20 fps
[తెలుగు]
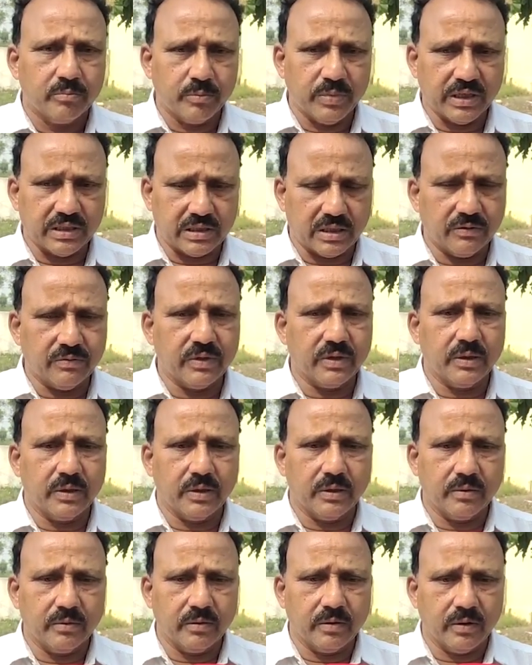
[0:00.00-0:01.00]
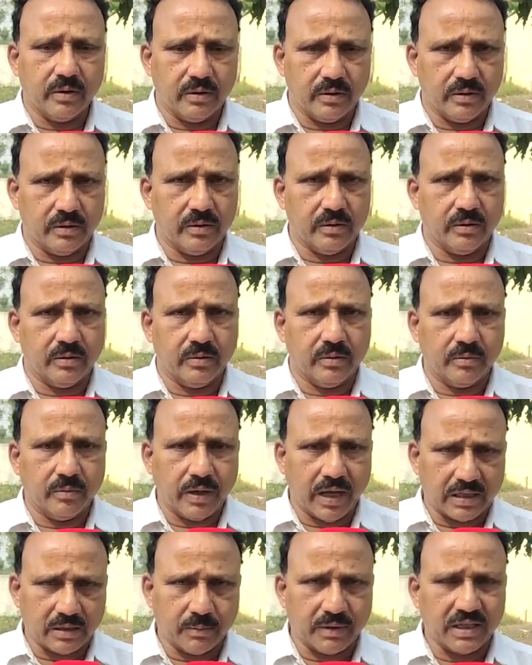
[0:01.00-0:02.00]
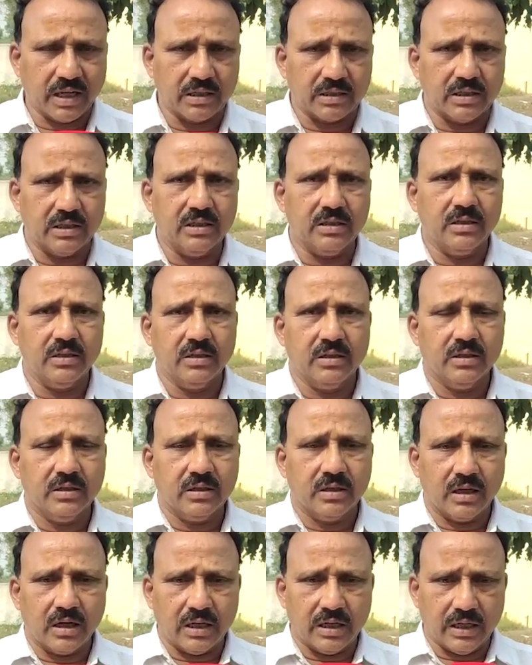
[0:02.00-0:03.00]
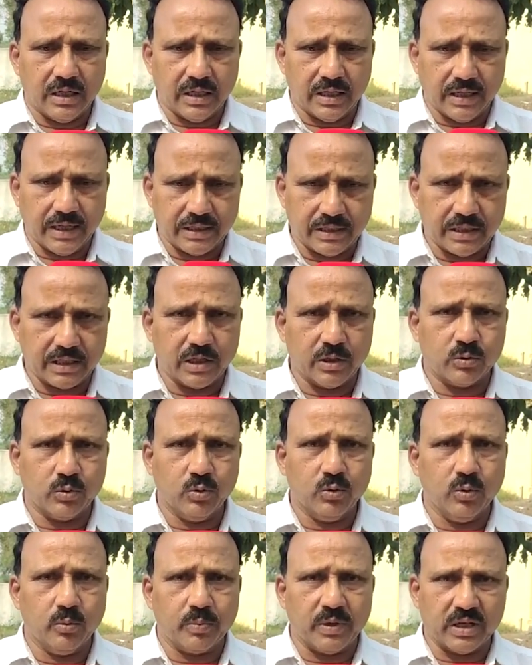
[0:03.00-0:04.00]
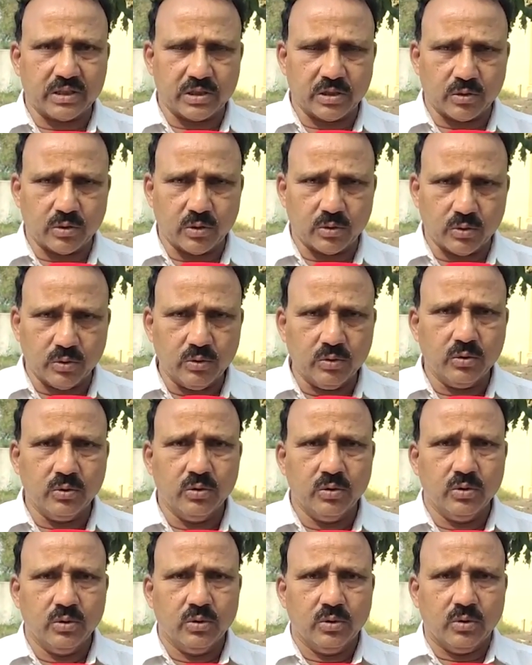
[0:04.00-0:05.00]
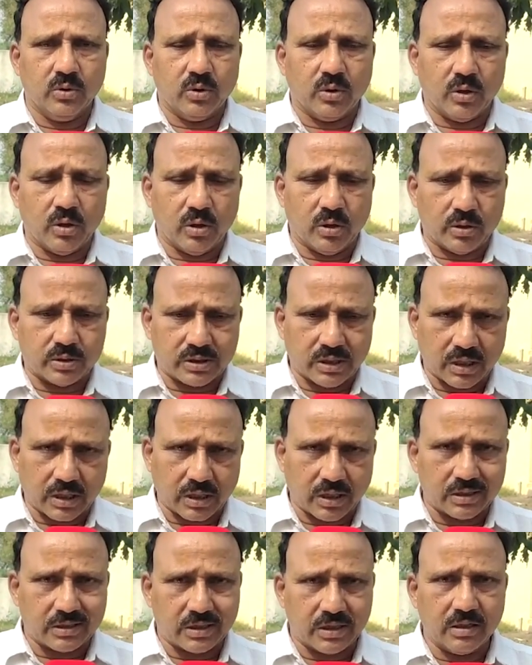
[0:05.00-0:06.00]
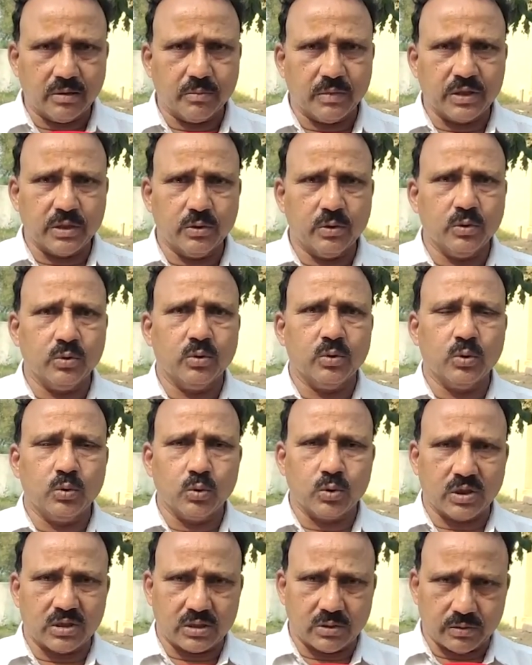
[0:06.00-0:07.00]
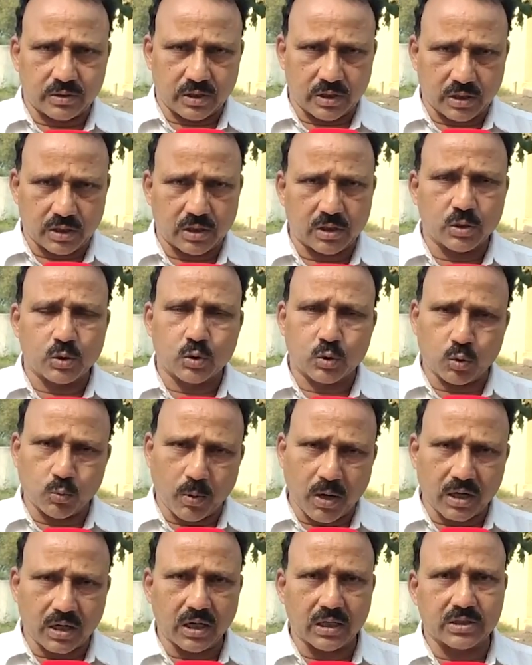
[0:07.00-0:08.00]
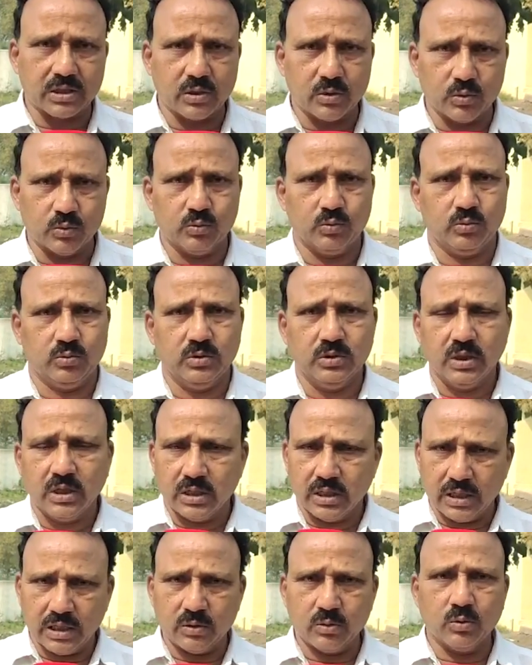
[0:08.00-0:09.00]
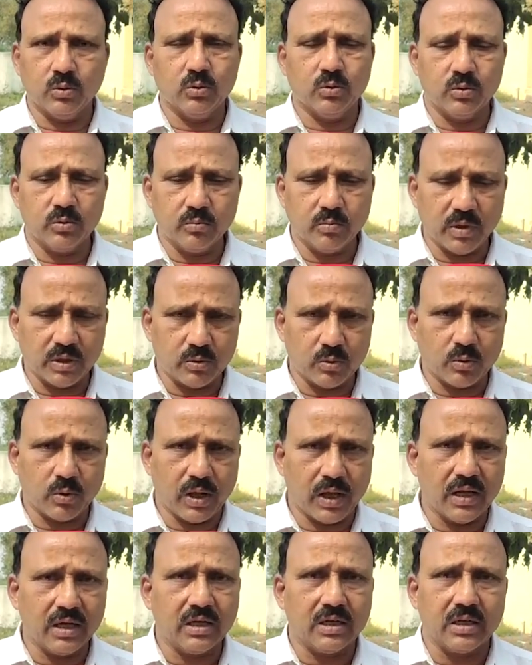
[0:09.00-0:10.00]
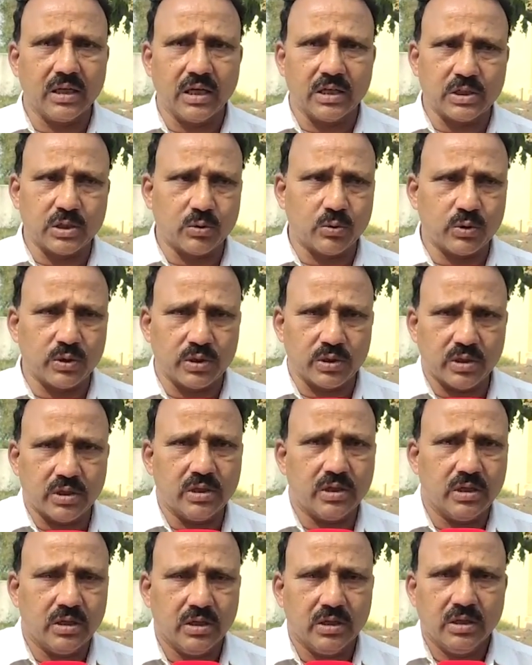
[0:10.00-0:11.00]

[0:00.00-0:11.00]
బిగ్ టీవీ యాజమాన్యానికి అండ్ ఏజెంట్లకు ప్రేక్షకులకు సంక్రాంతి మరియు నూతన సంవత్సర శుభాకాంక్షలు నేను బద్రు నాయక్ ఎగ్జిక్యూటివ్ ఇంజనీర్